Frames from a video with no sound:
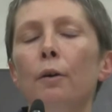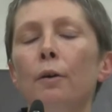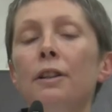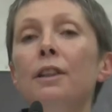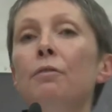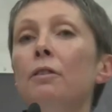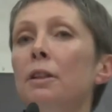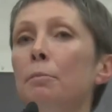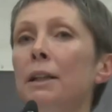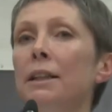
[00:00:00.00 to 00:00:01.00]
euh, Stephen
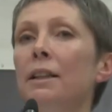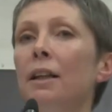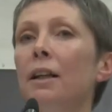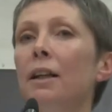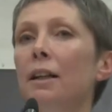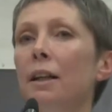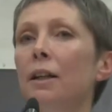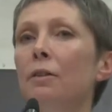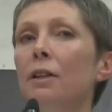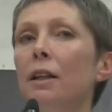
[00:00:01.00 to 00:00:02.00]
Smith il y a
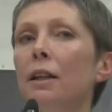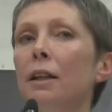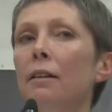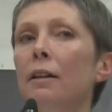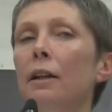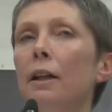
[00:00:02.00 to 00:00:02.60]
quelques années,